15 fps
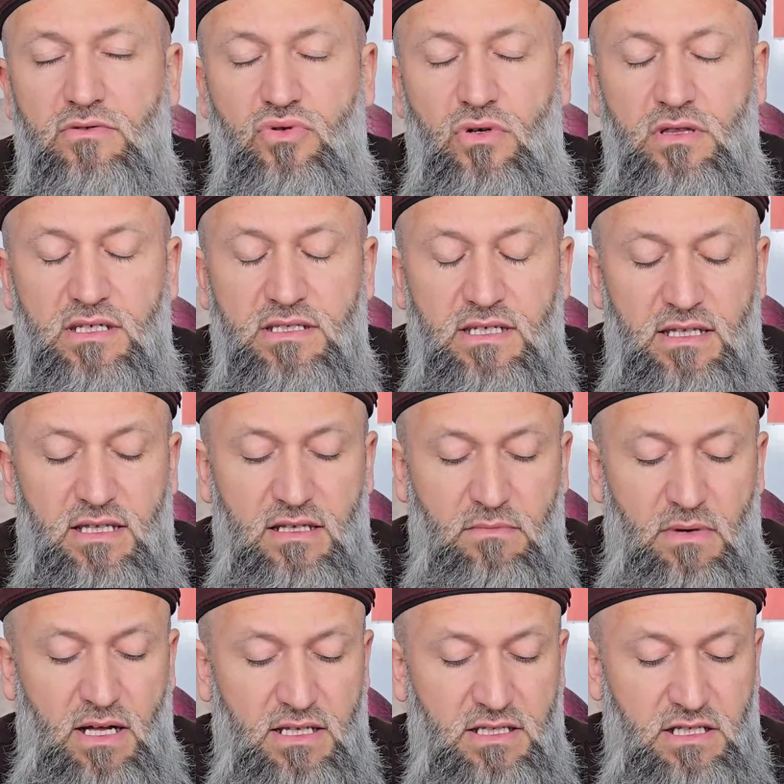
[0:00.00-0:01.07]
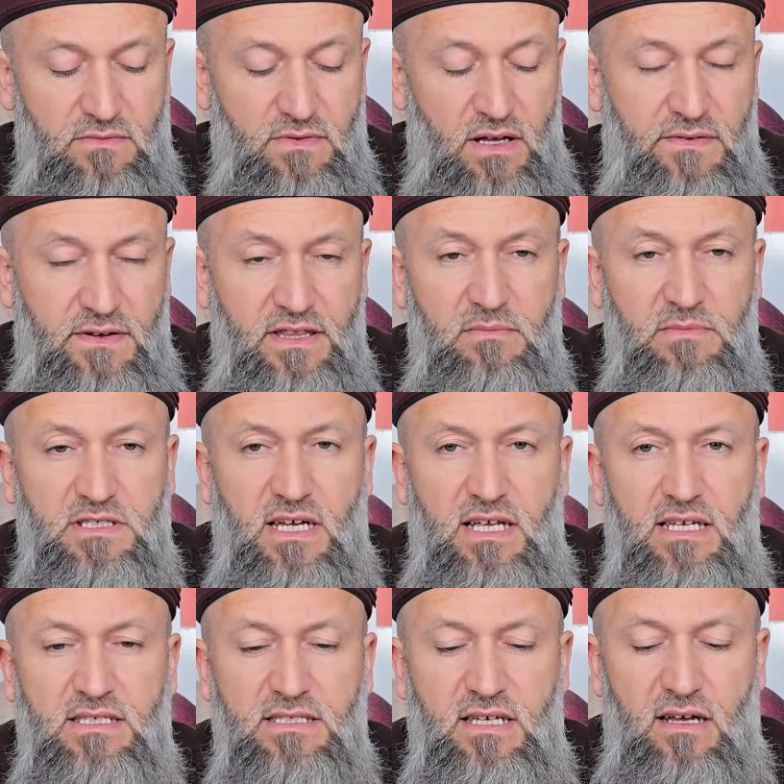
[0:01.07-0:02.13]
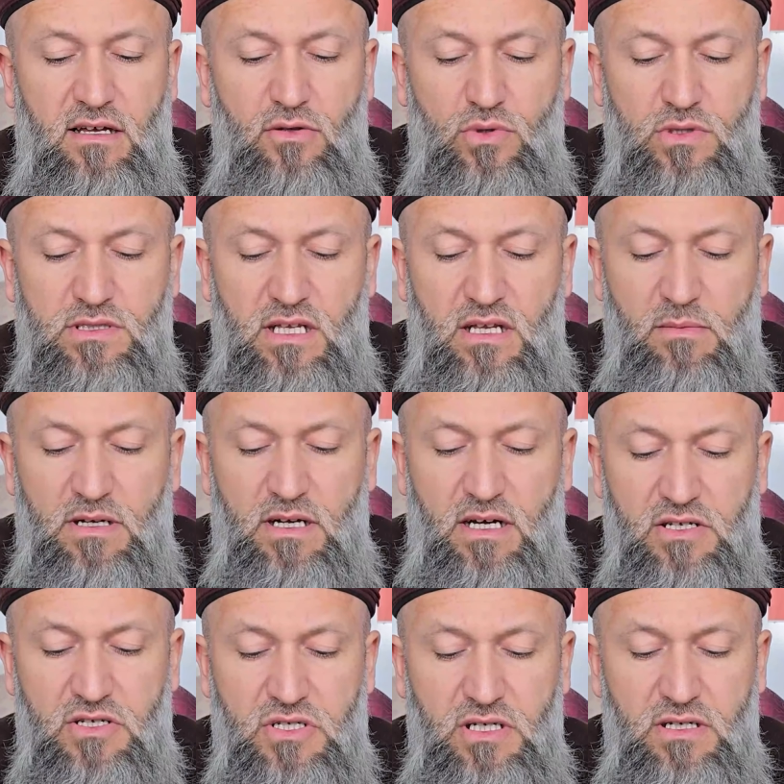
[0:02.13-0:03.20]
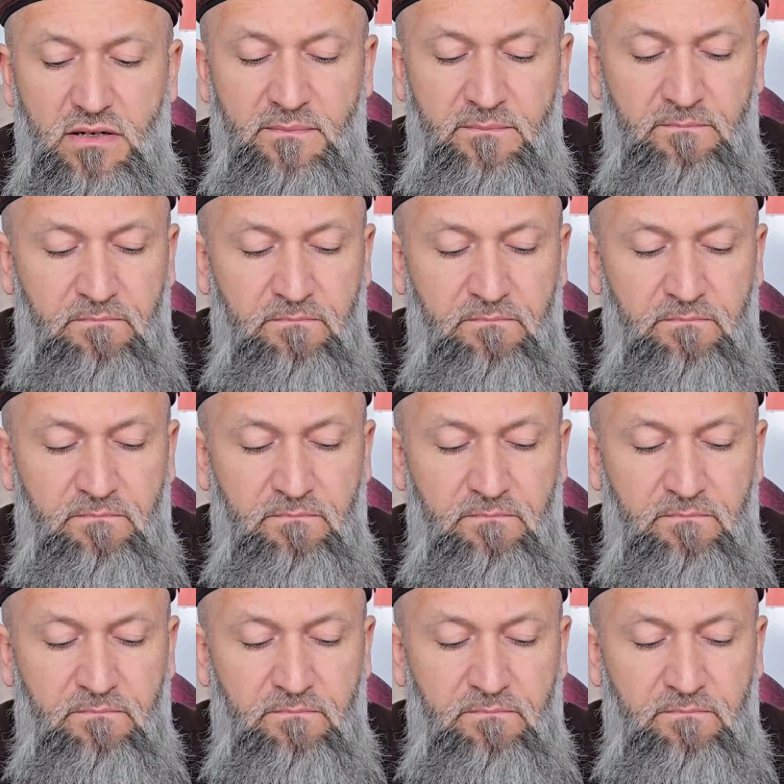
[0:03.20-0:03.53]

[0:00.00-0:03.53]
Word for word: Şu anda zaten maalesef Efendimiz Aleyhisselatü Vesselam'a karşı